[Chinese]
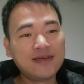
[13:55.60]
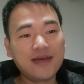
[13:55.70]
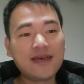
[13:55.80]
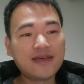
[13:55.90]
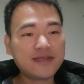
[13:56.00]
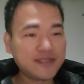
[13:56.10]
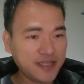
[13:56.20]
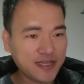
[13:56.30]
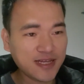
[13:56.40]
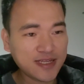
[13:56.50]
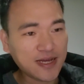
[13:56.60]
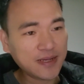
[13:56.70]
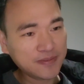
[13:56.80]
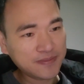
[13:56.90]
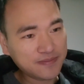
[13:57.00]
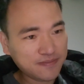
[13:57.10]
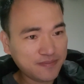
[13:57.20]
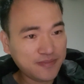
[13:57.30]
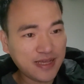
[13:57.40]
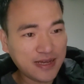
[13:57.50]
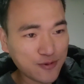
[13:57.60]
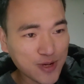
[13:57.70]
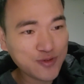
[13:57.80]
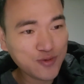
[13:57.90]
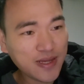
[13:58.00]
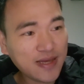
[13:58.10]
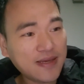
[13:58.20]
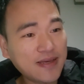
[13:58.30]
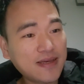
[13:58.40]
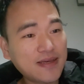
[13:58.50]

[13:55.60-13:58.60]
哎，谢谢大家，点个关注呗。